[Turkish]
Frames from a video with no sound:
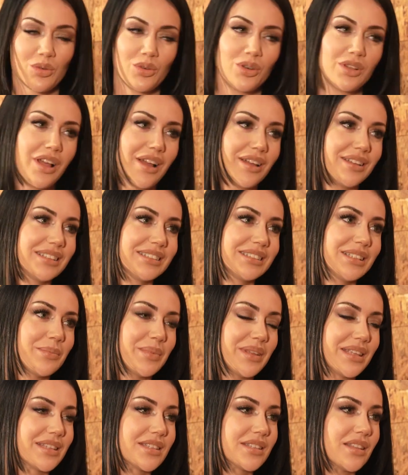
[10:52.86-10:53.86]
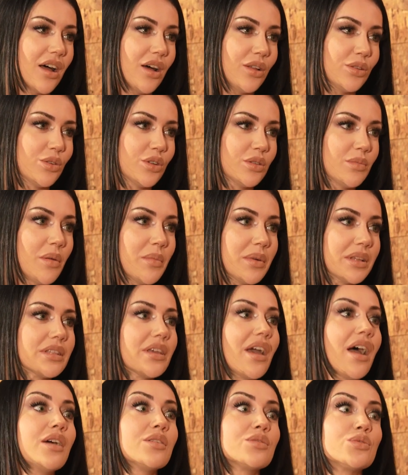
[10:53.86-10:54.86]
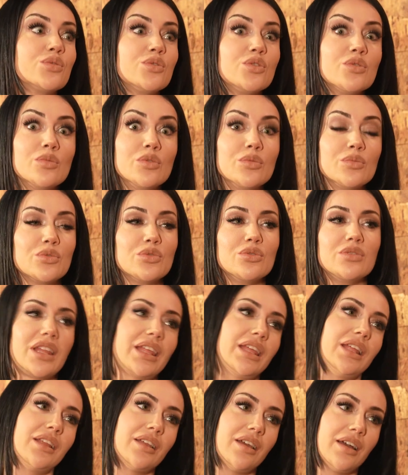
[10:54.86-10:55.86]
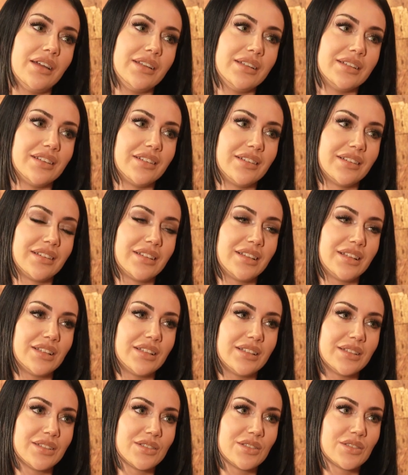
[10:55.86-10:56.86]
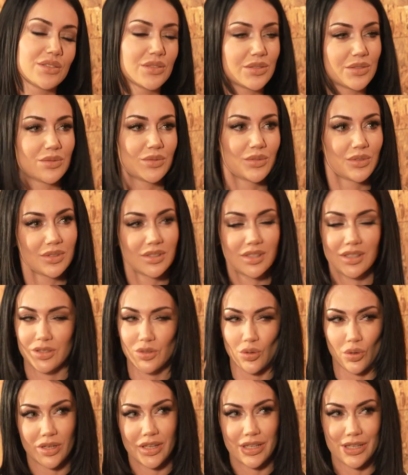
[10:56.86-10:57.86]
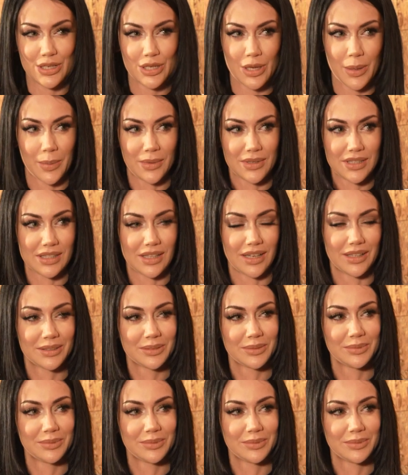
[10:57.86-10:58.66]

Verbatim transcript: o kolaylığı tabii ki sağlıyorum ama diğer türlü mümkün değil yani. Hmm. Çok yanaşamazlar.